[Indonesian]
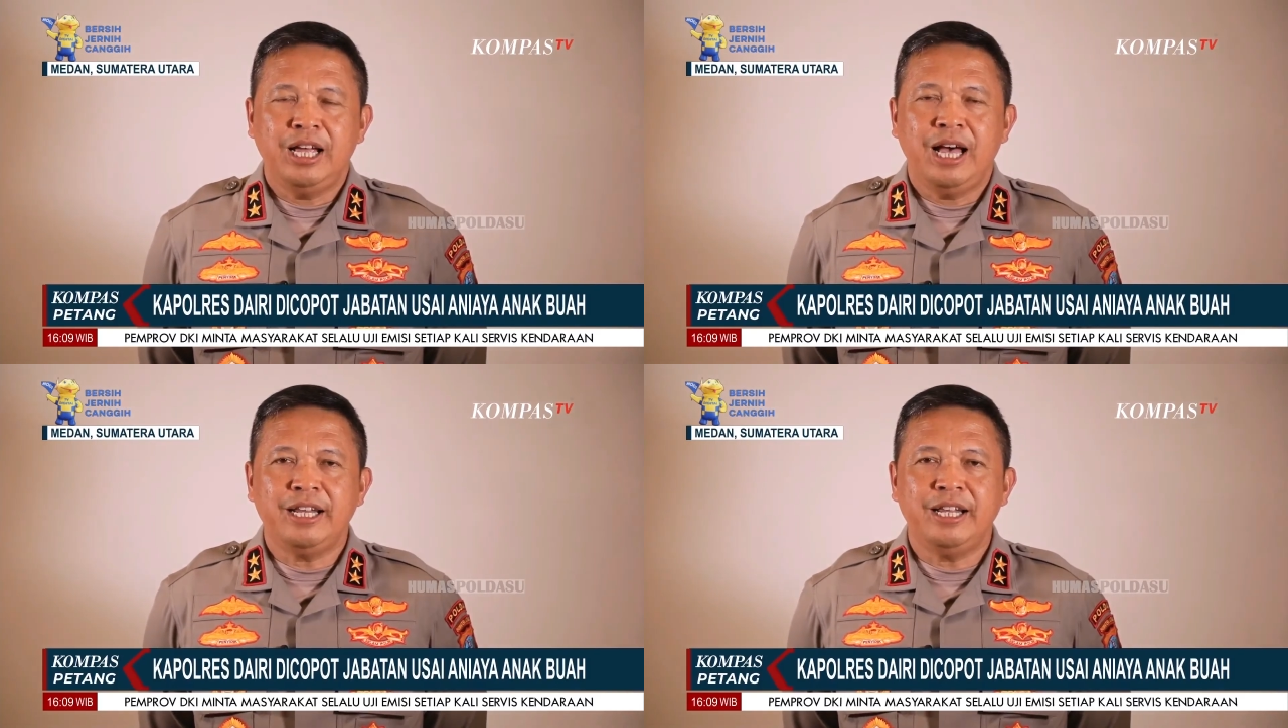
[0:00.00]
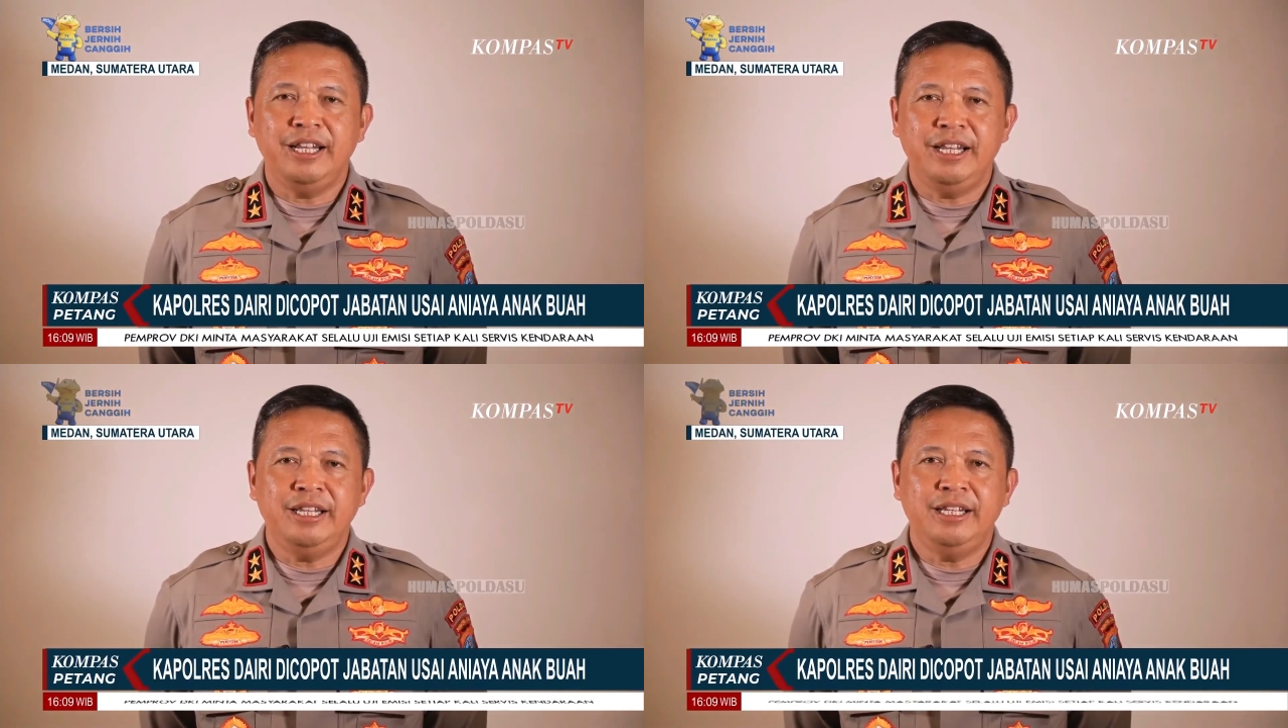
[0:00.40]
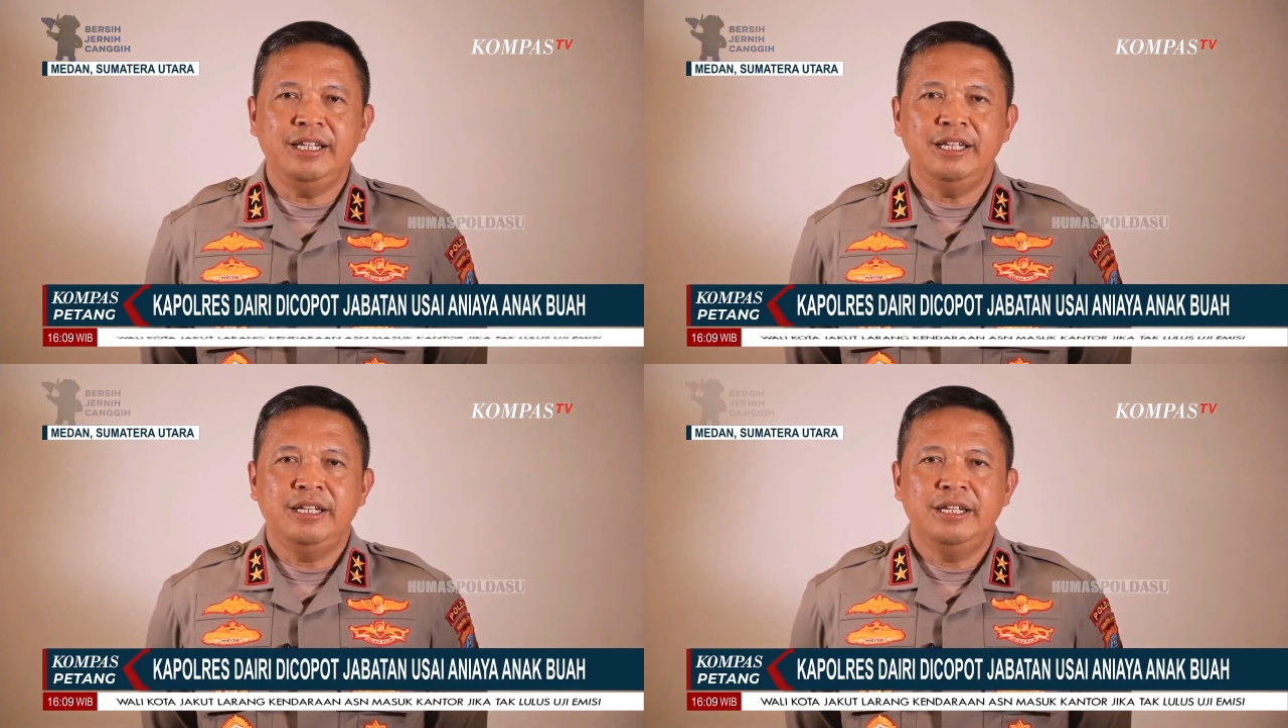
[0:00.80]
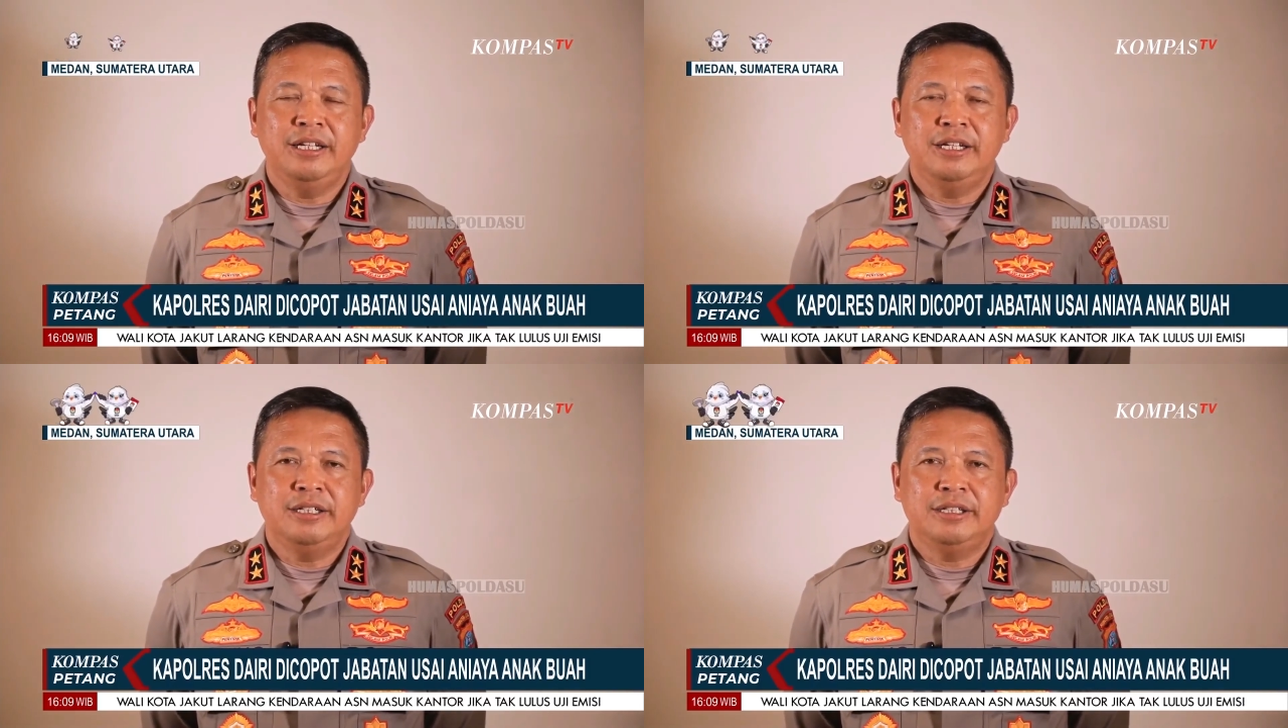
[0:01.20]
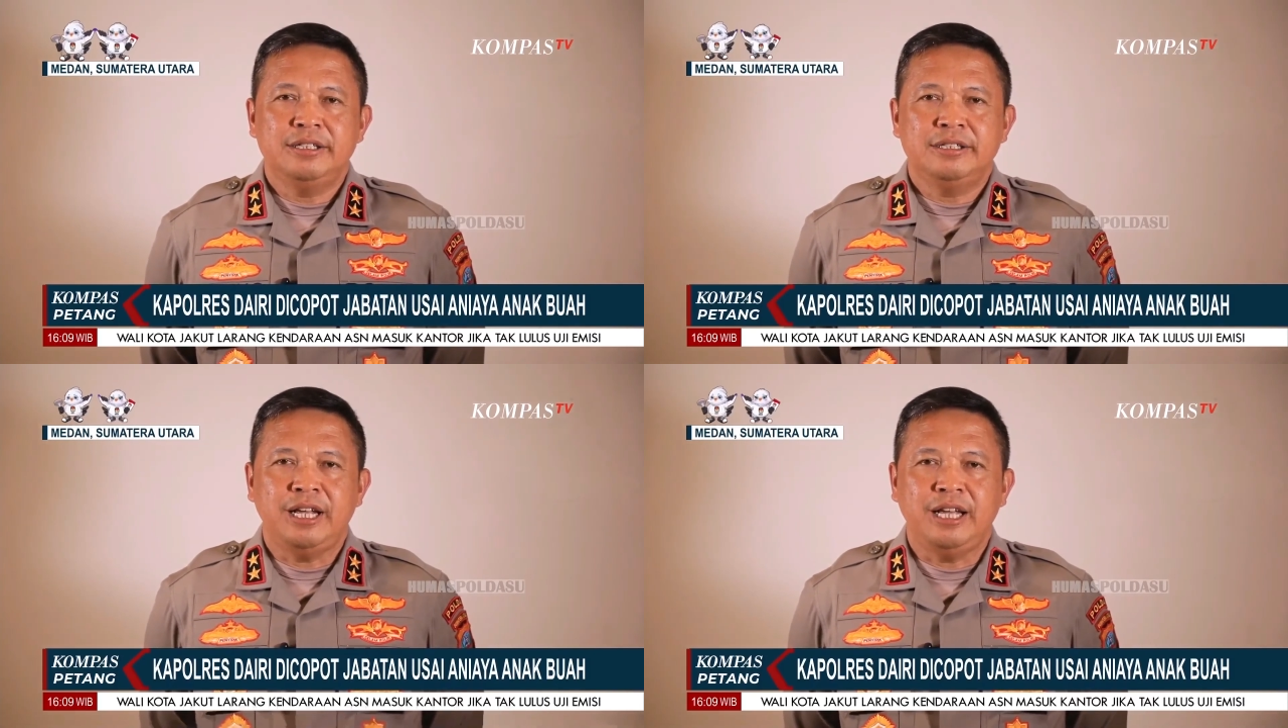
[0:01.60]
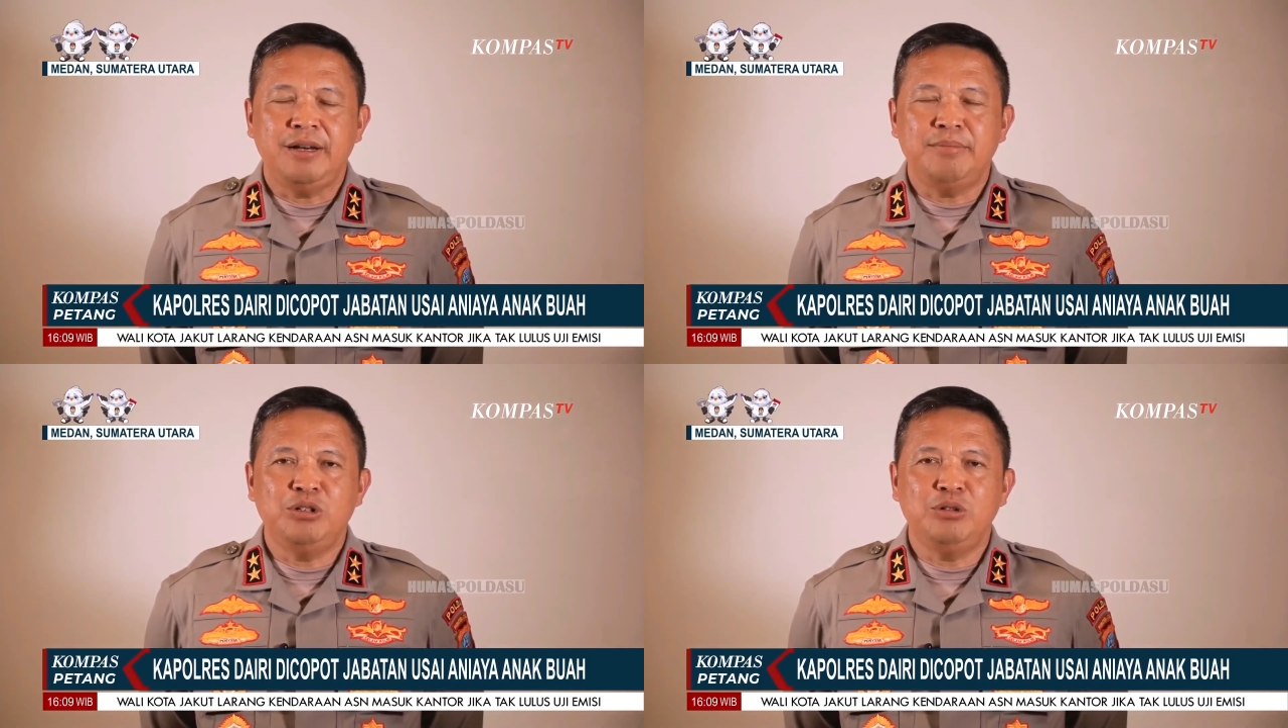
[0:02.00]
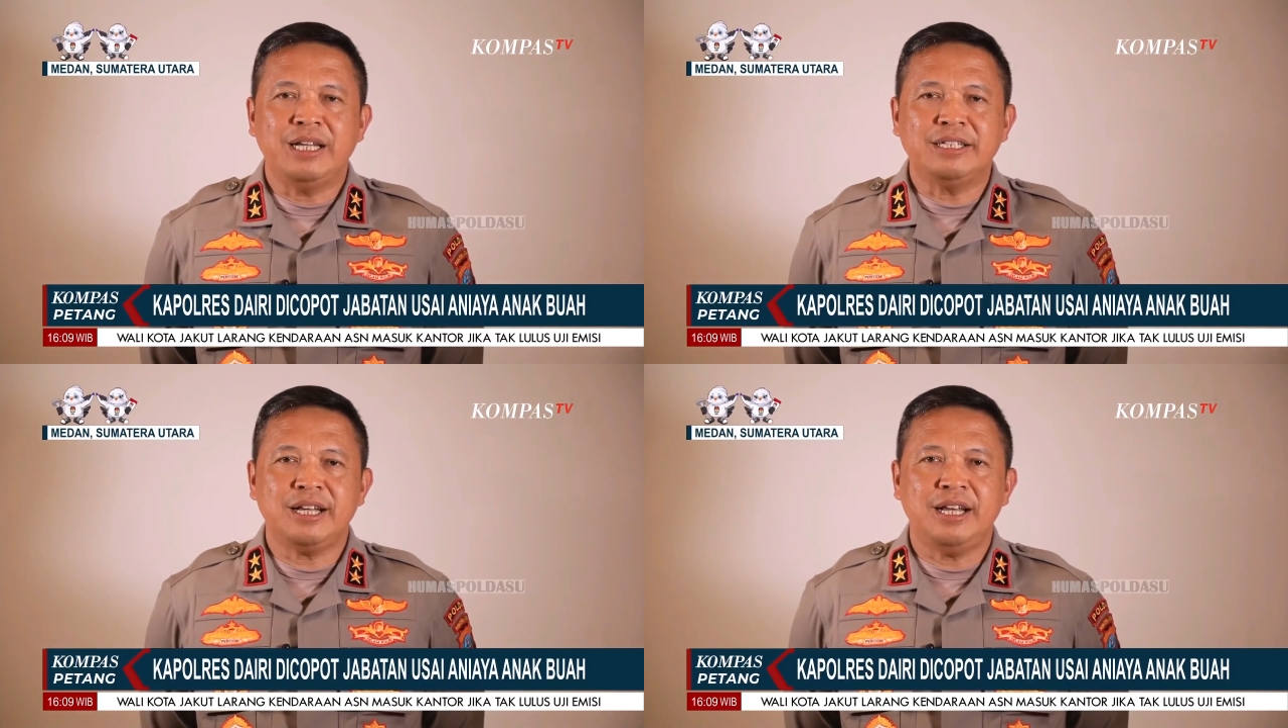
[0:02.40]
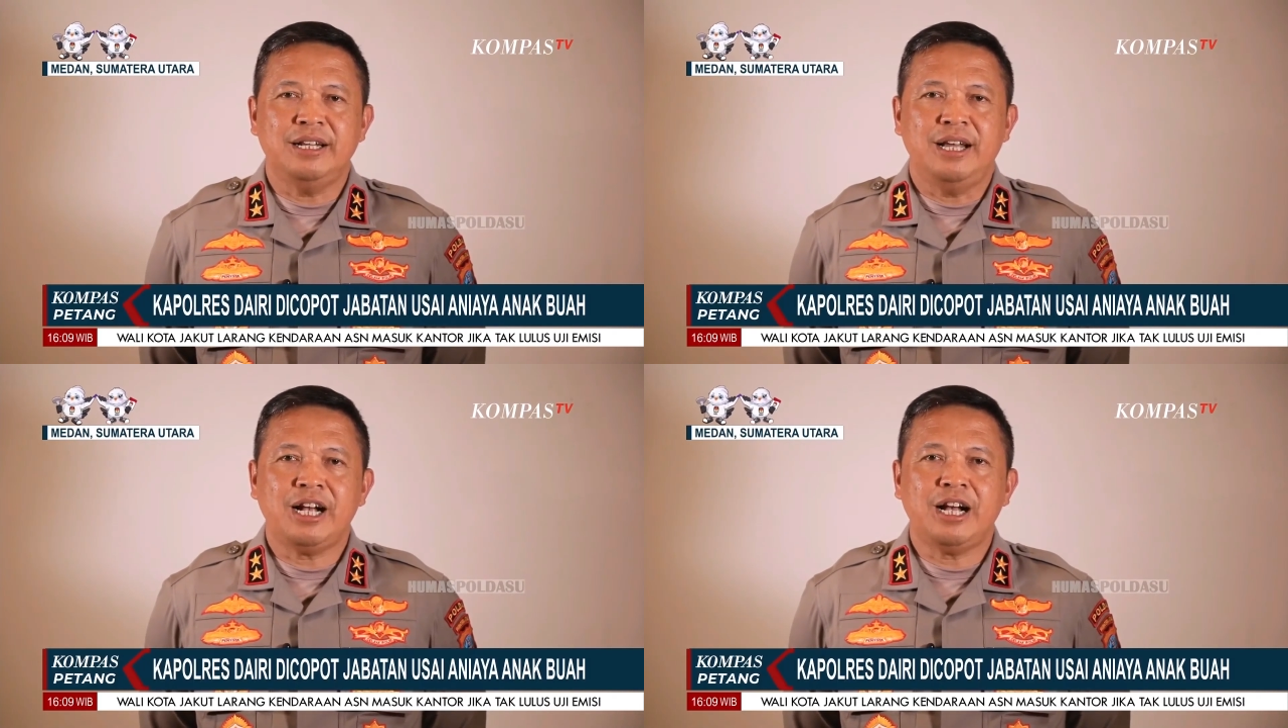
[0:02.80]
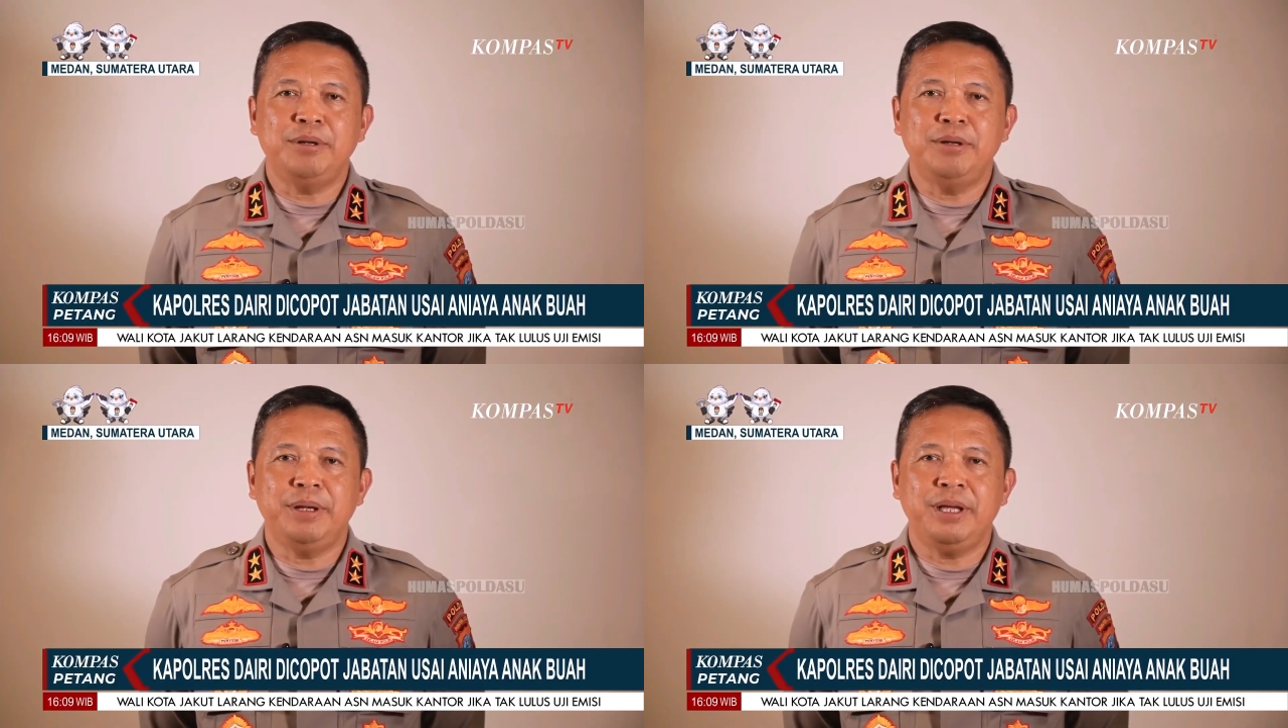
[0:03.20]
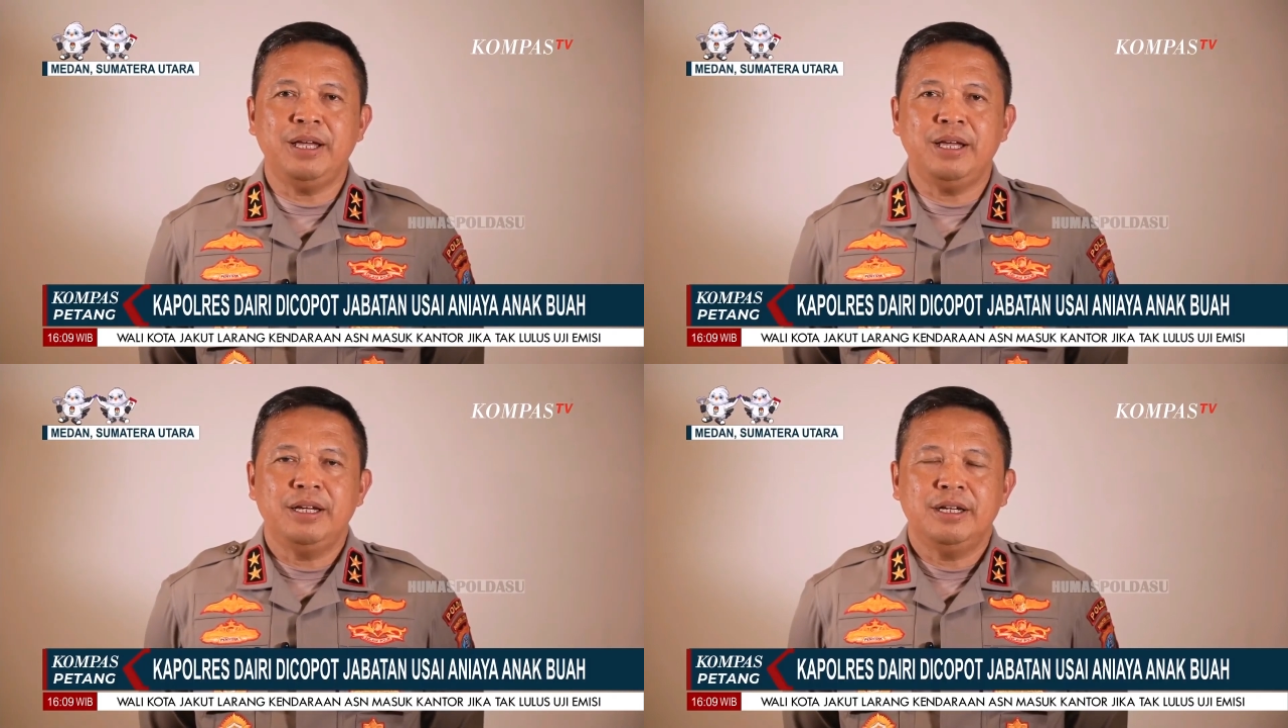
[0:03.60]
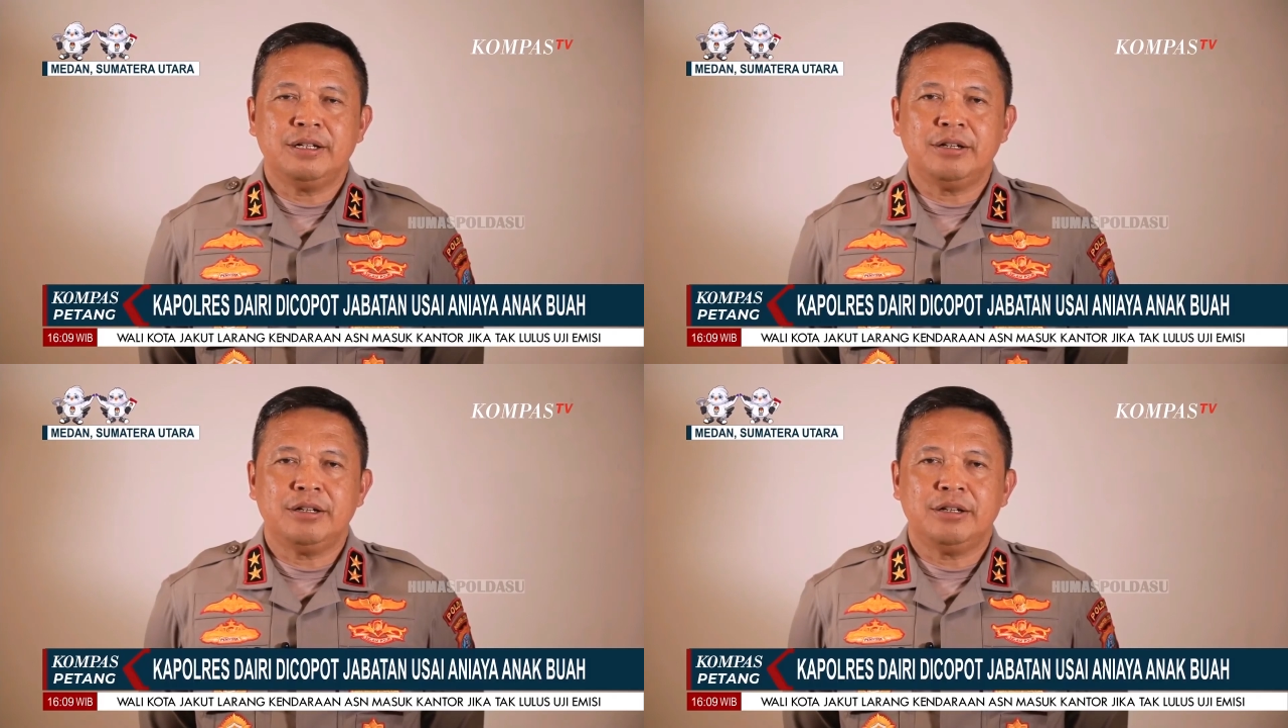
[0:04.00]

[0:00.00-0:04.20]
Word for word: Mulai hari ini saya menugaskan AKBP